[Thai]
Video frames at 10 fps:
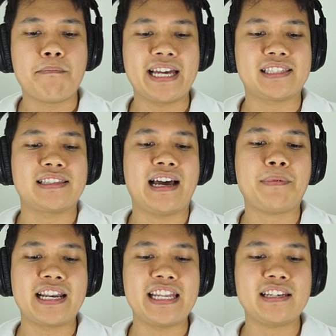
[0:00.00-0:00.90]
แมทนะค
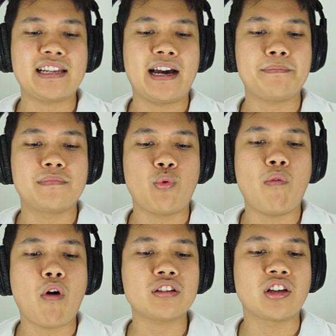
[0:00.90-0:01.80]
รับคณิตนะครับหรือ
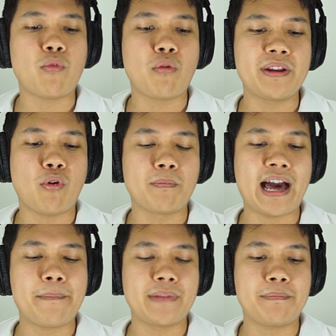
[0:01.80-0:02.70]
ว่าวอล์กของผมที่ผม
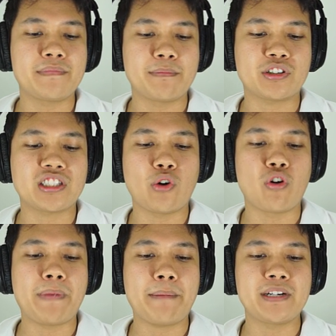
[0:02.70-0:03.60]
ทำนะครับนี่ก็จะโหล
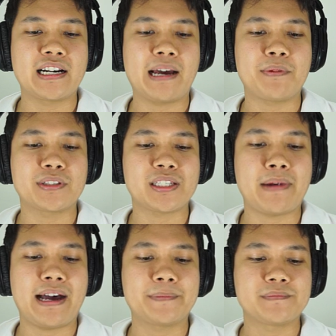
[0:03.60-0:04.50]
ดแป๊บหนึ่งครับลงจะ
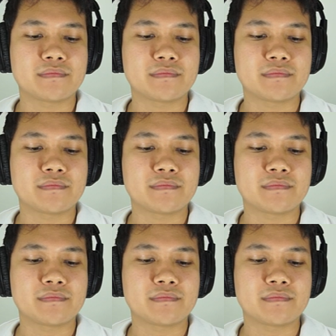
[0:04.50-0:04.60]
มา